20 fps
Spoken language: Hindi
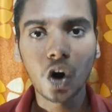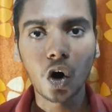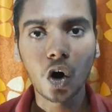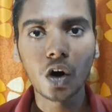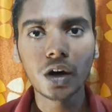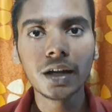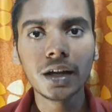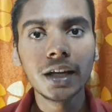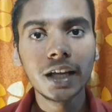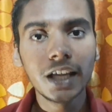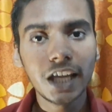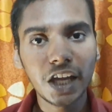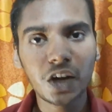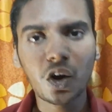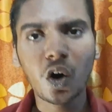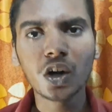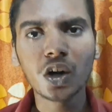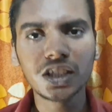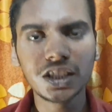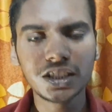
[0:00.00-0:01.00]
और एक
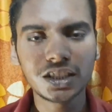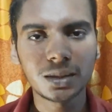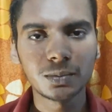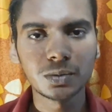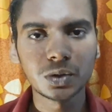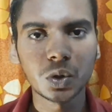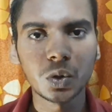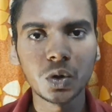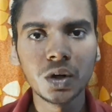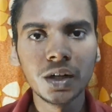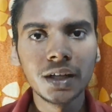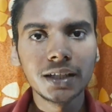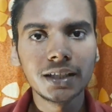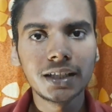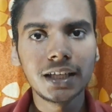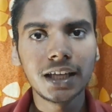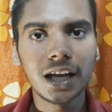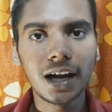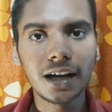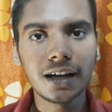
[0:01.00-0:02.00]
और चीज़ समझो
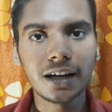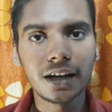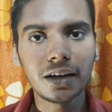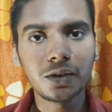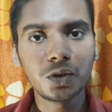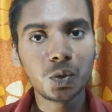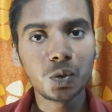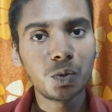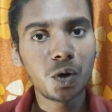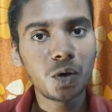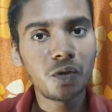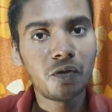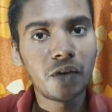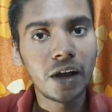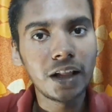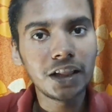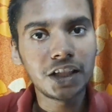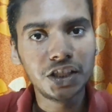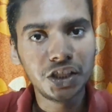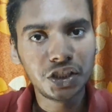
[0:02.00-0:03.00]
कि अगर तुम लोग
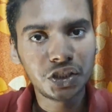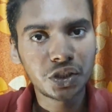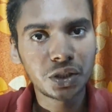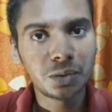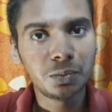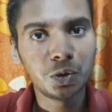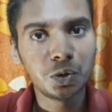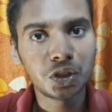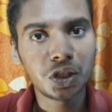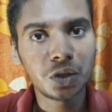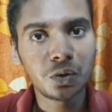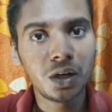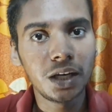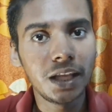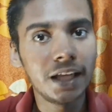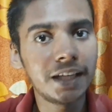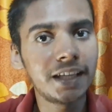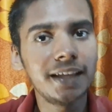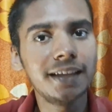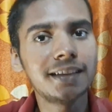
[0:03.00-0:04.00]
वेल्थ डिस्ट्रीब्यूशन को
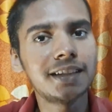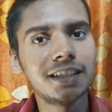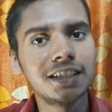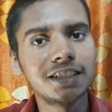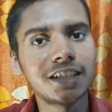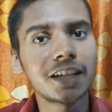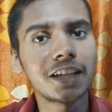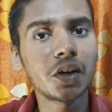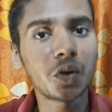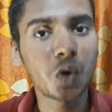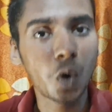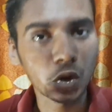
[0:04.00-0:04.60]
लेके इतने ज़्यादा